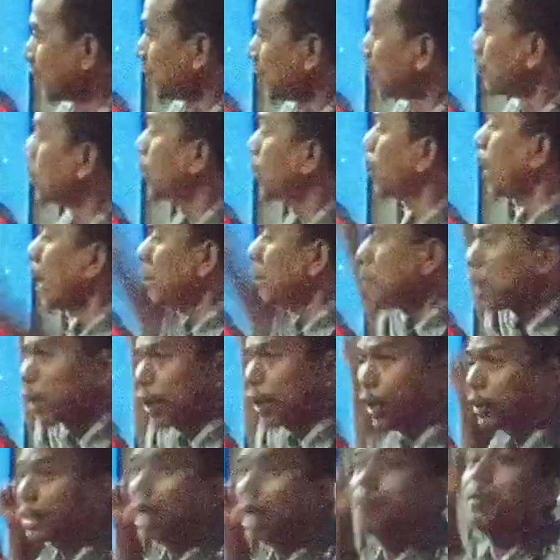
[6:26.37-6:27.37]
bengen mah
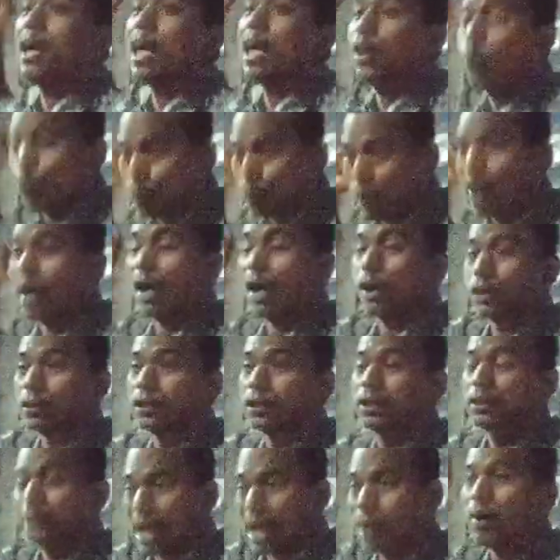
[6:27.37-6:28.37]
kita me lupa kalau
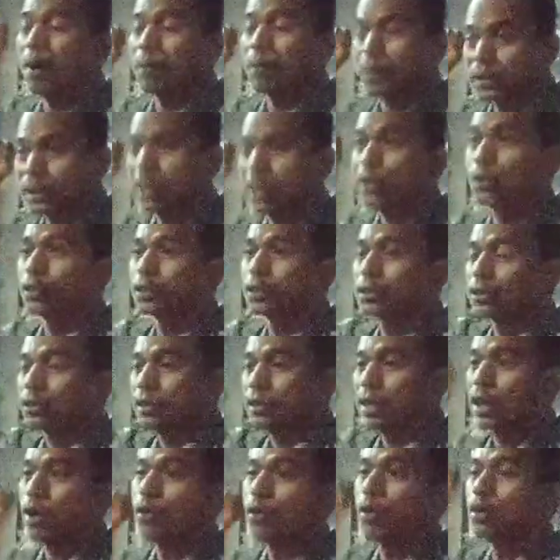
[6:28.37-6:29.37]
disawab serius
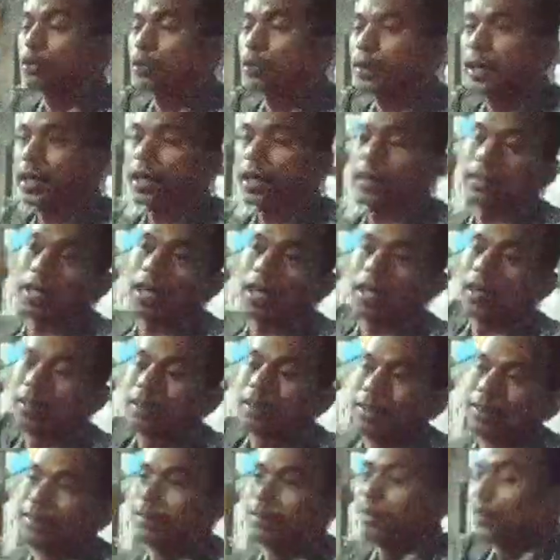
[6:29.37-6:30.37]
kalau waktunya kita
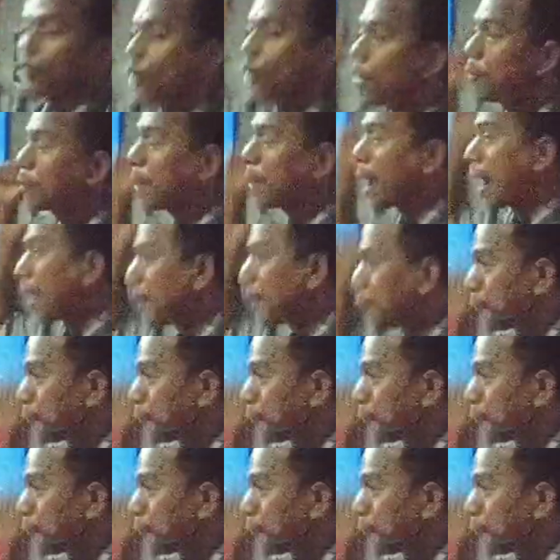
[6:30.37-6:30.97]
di kompak